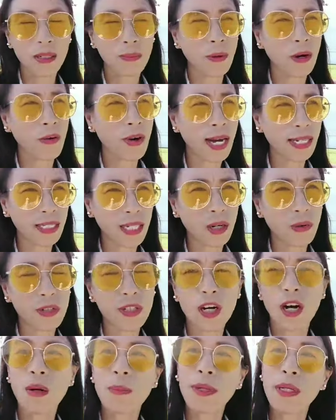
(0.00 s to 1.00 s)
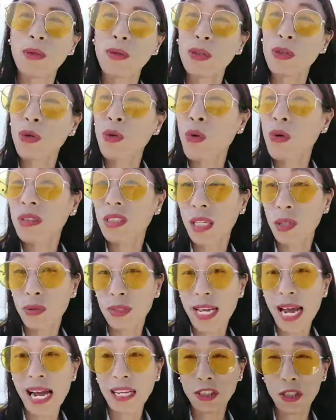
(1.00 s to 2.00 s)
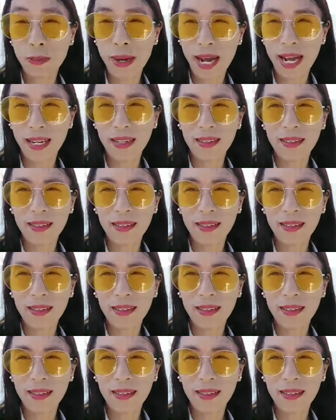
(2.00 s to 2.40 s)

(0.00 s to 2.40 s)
เพราะว่าถ้าเราย้อนไปดูยุคกรุงศรีอยุธยาใช่ไหม